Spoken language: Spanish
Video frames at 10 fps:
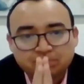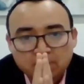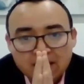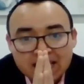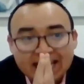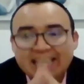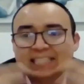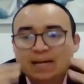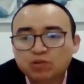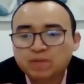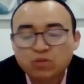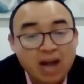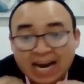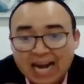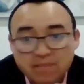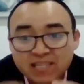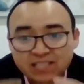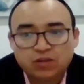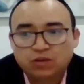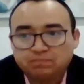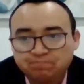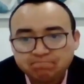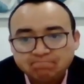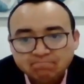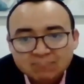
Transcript: que estamos viendo una gran bendición. Y no